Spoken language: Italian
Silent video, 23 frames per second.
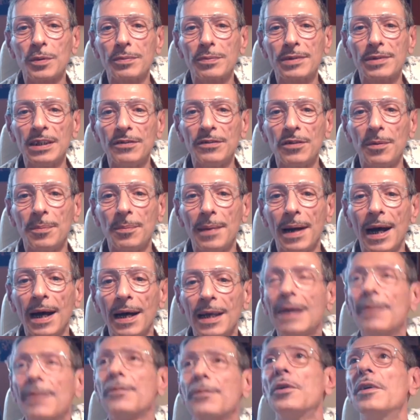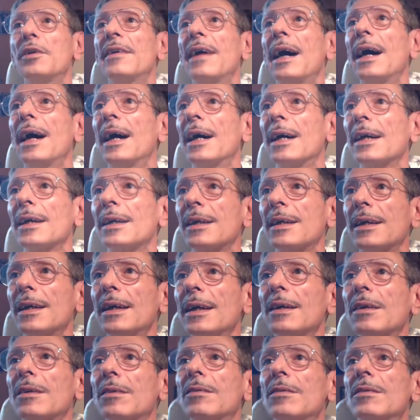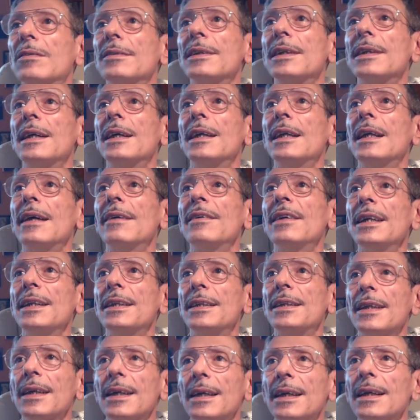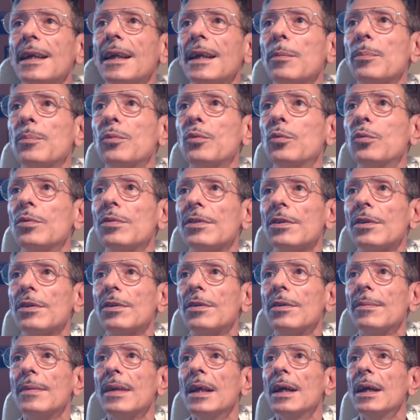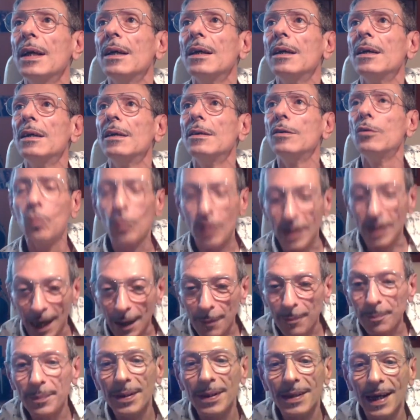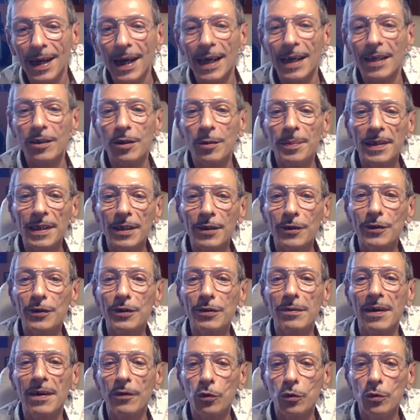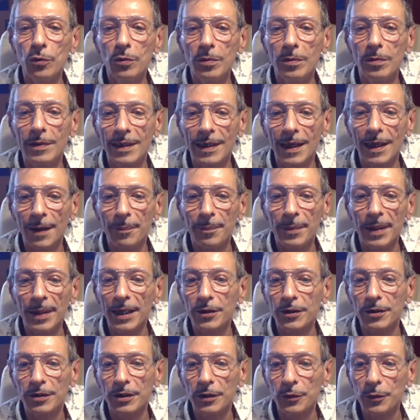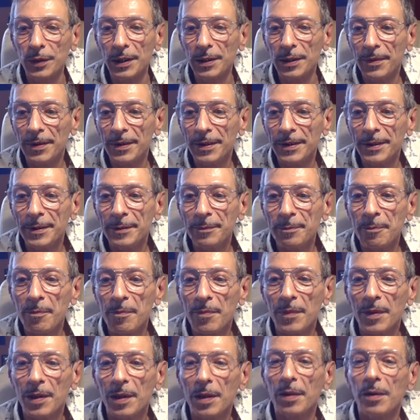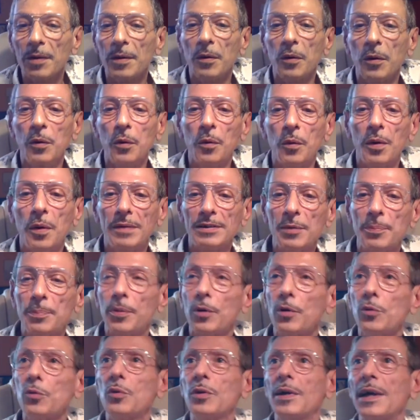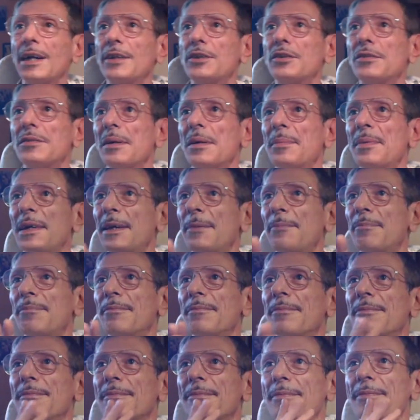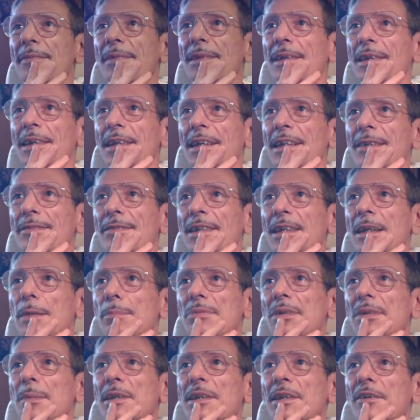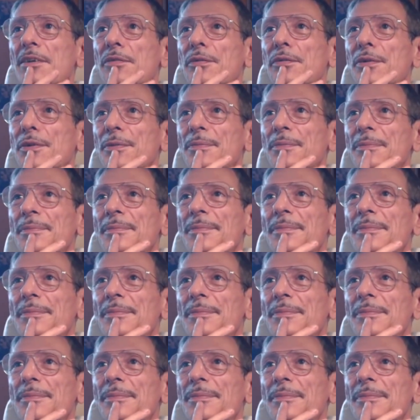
sportivo, ma lavora anche con la rete, l'abuso, eh, Lucab, ecco perché non si trovavo, Lucab, eccoti qui. Guarda un po' Luca, dovrebbe chiederti di aprire il microfono.